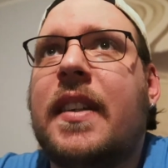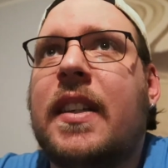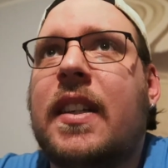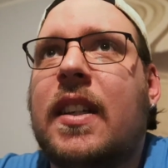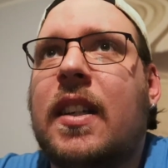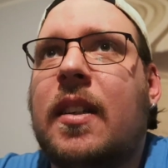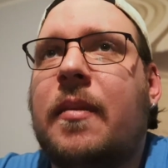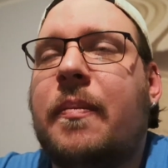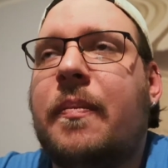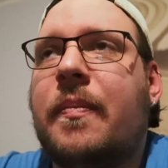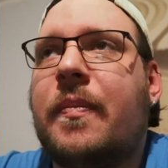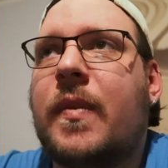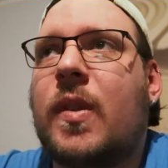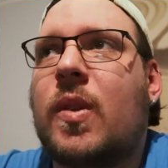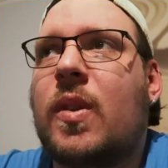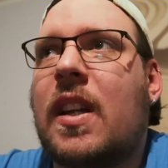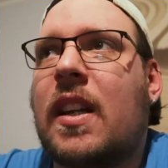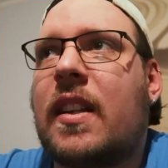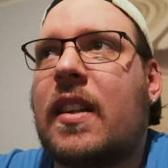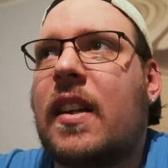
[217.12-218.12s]
ähm,
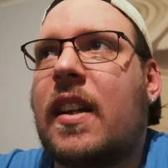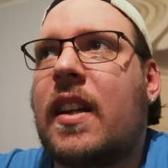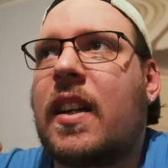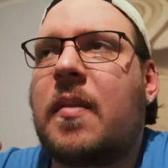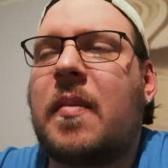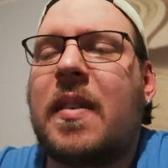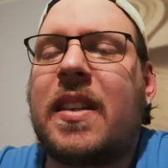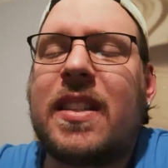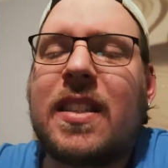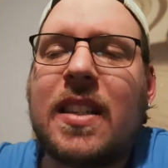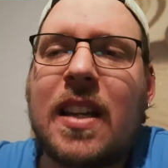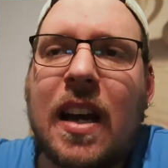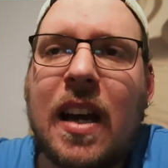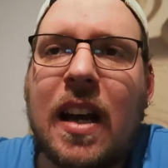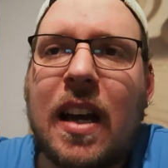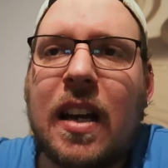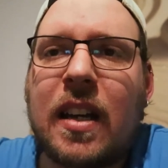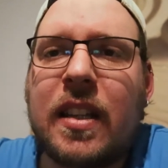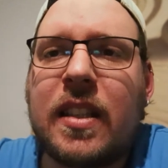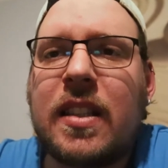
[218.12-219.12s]
und hat dann halt gemeint,
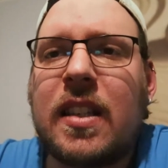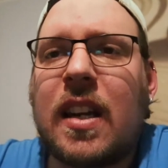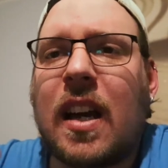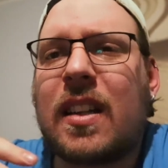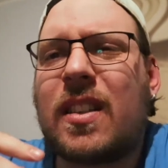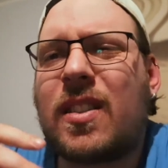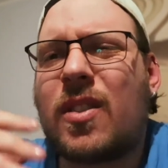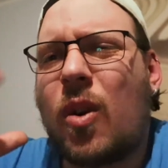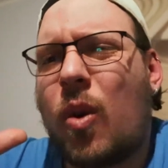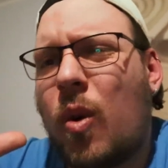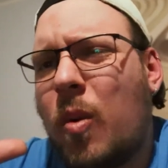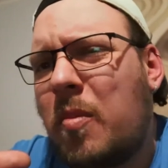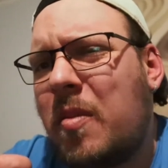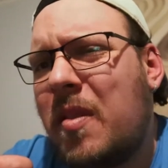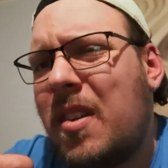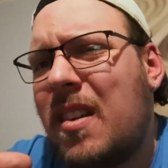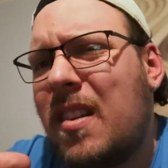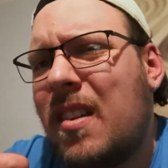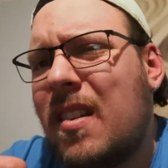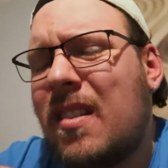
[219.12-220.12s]
ja, hier Adobe,
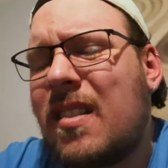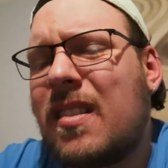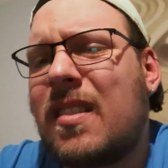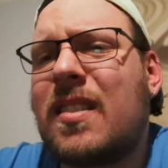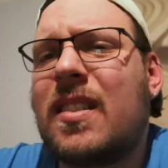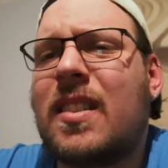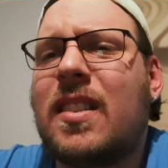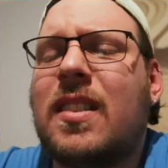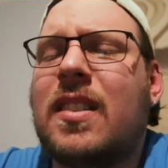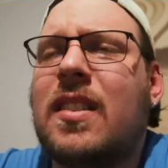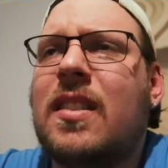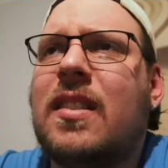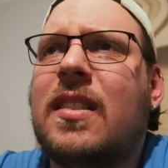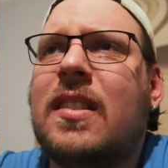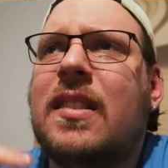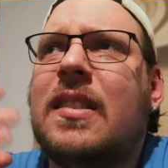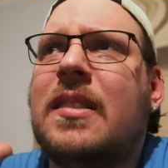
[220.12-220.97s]
äh,